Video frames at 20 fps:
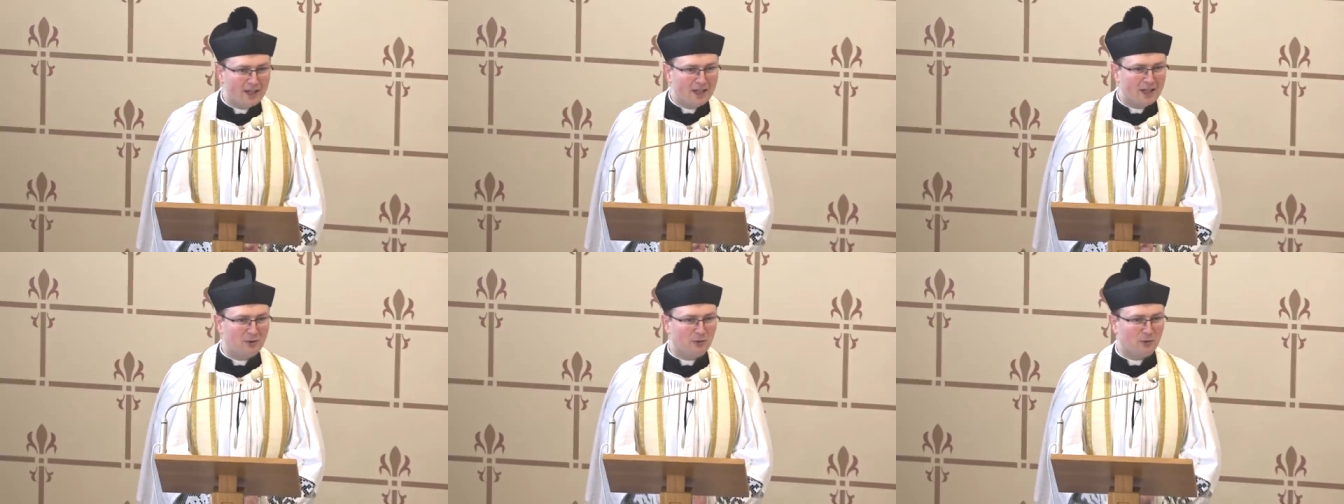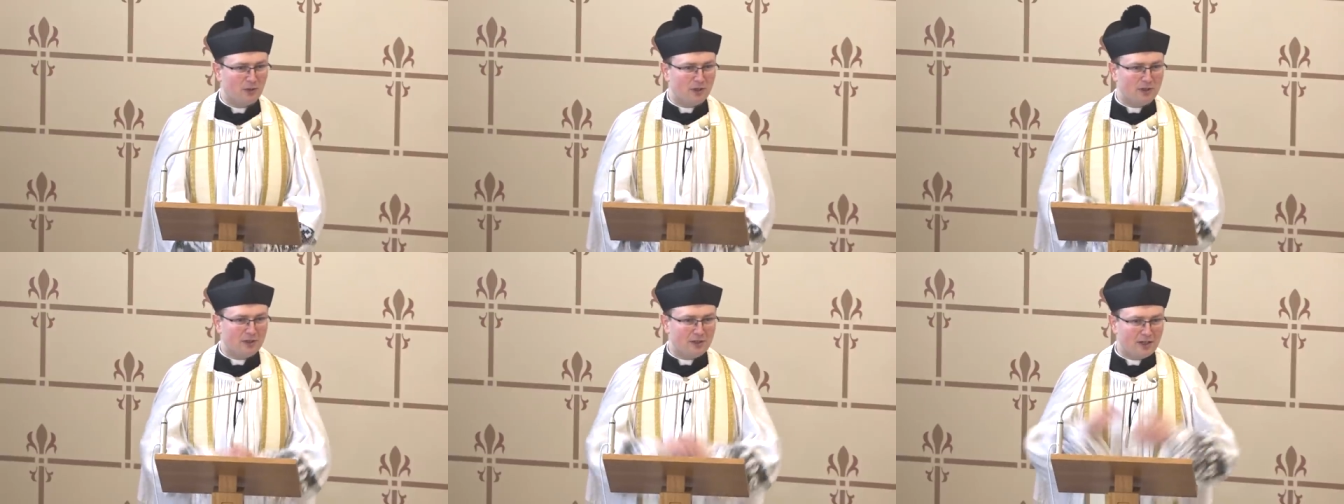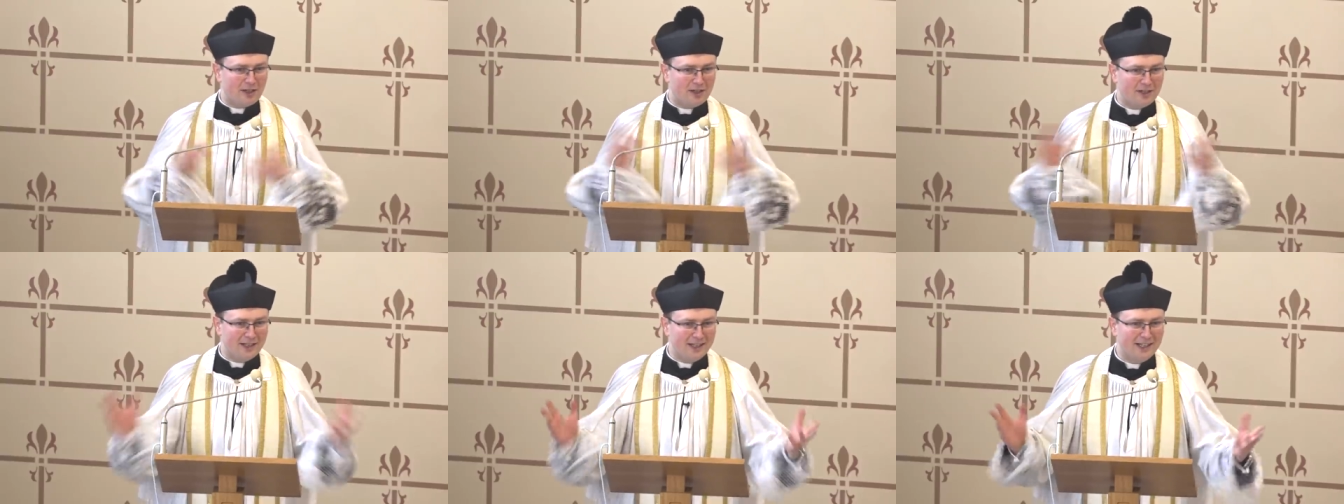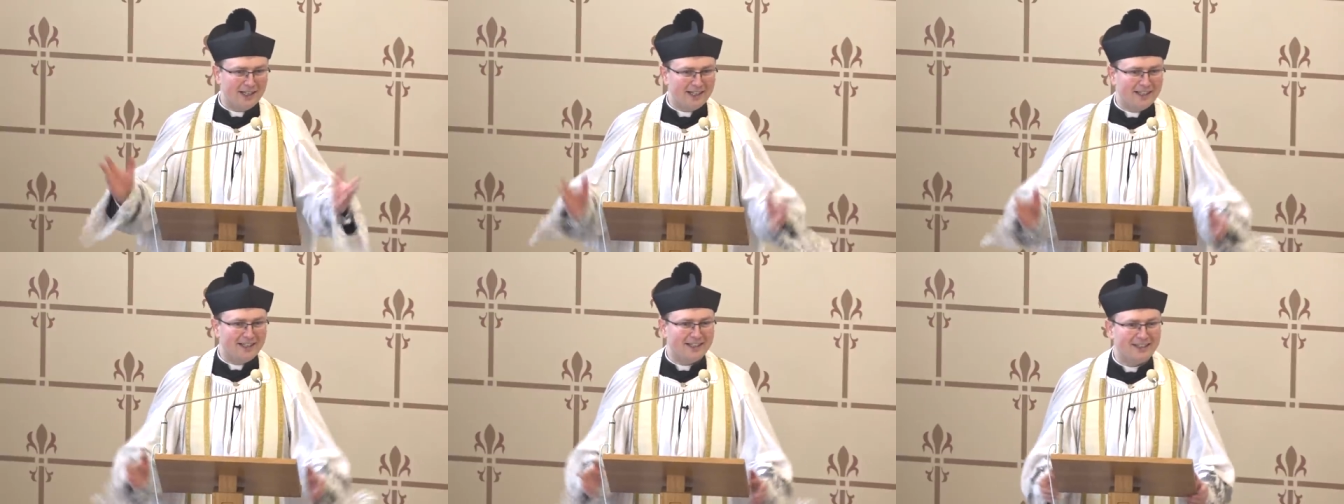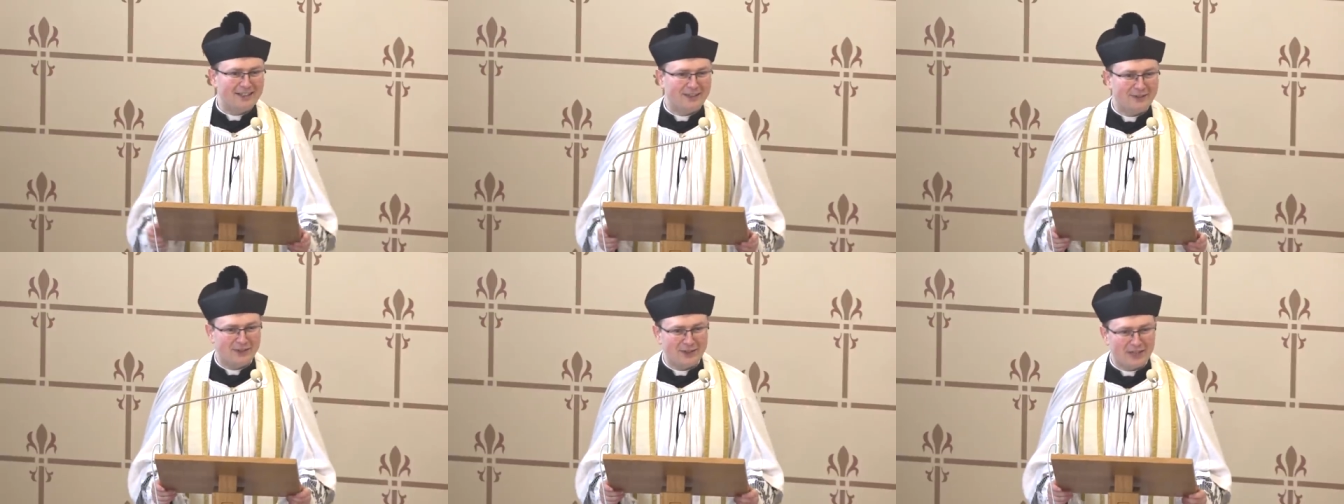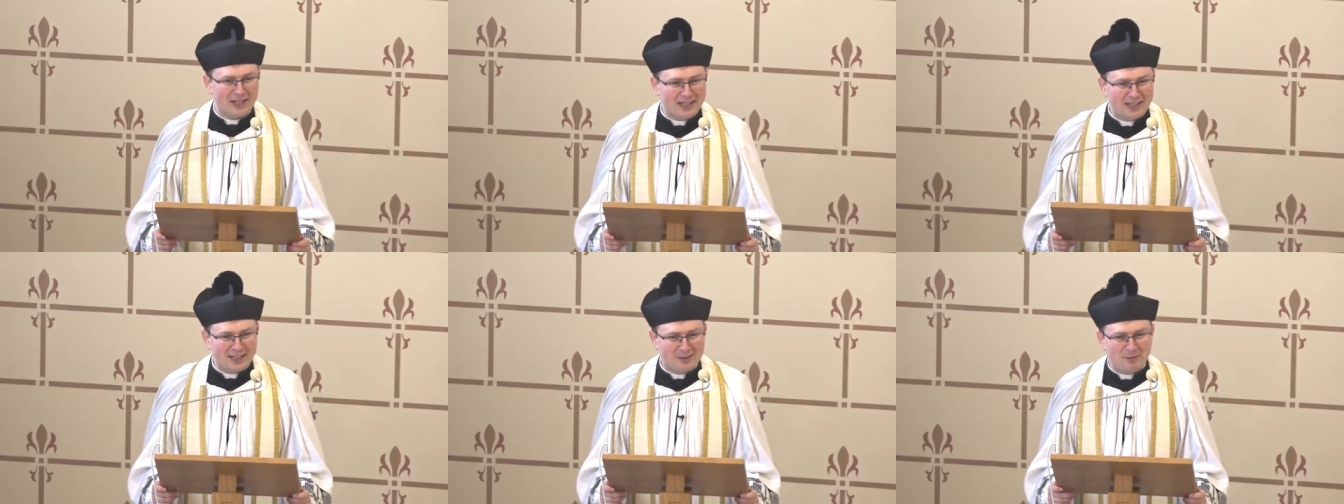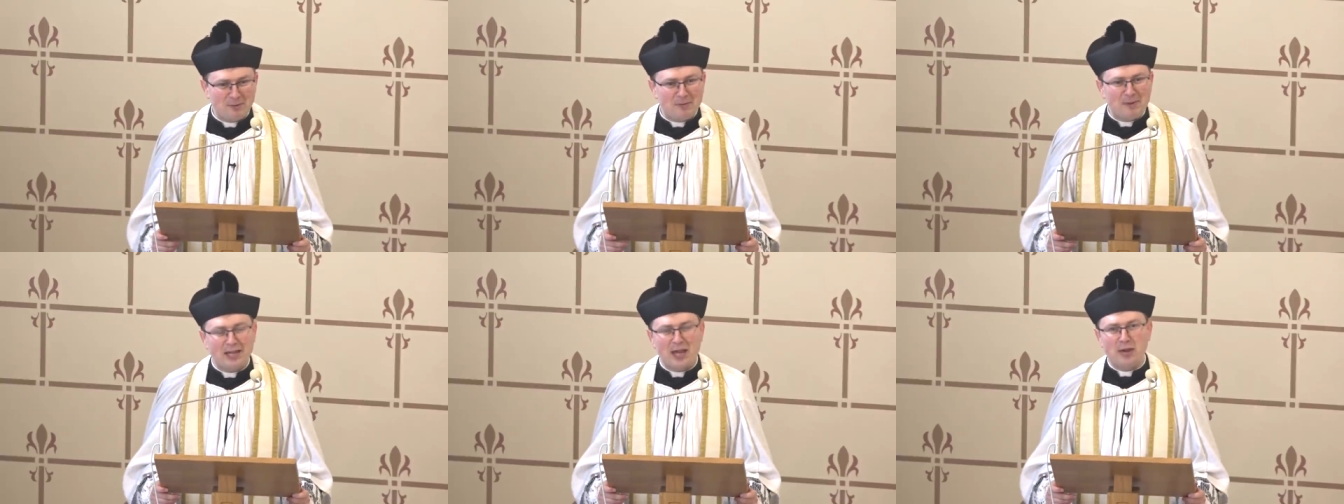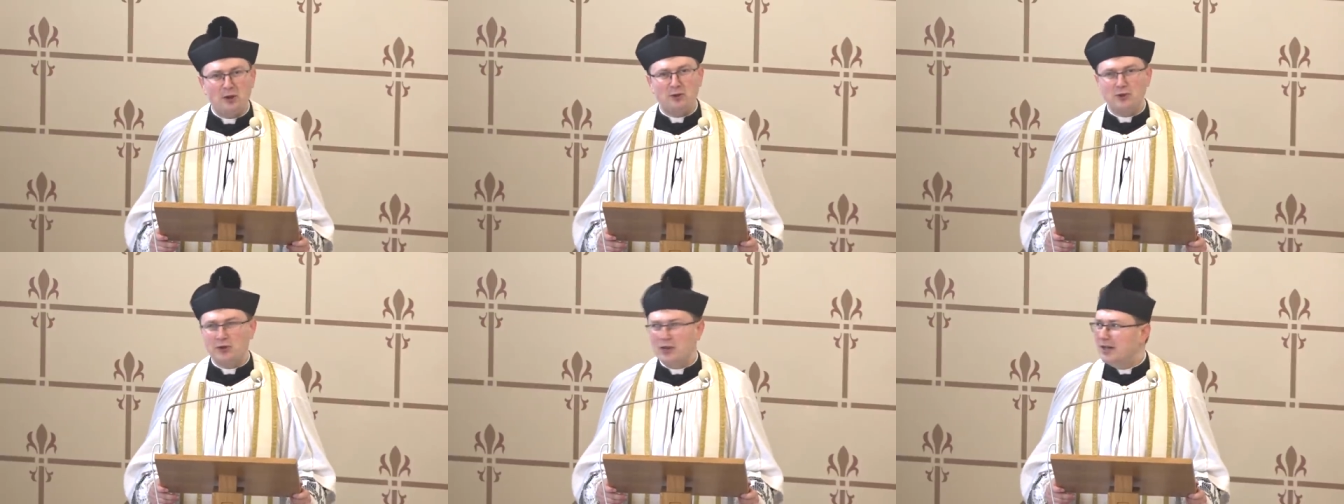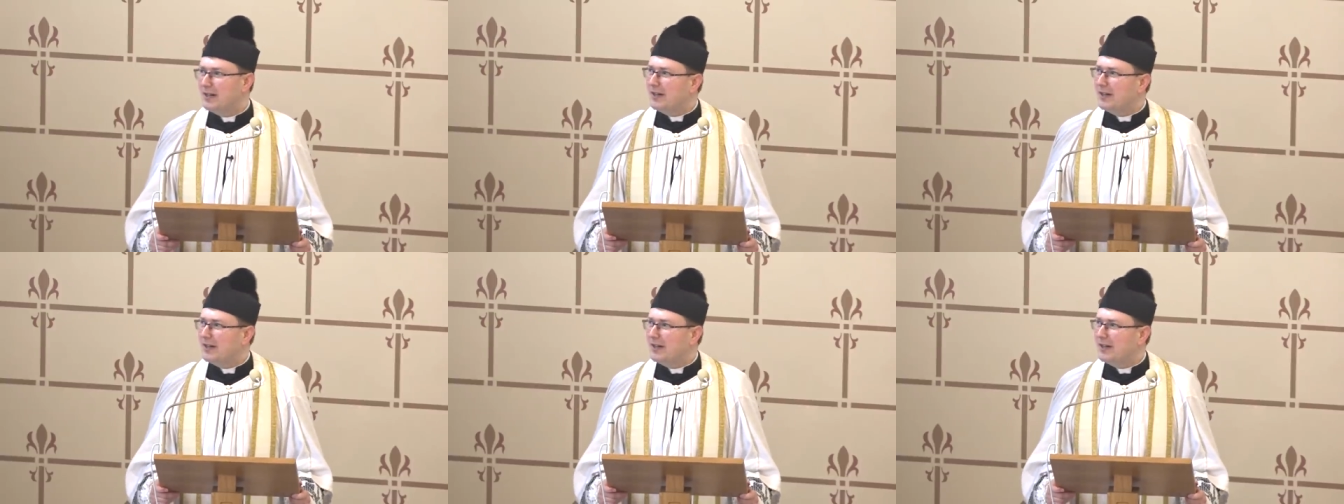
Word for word: Ja tutaj nie e, wynalazłem jakiegoś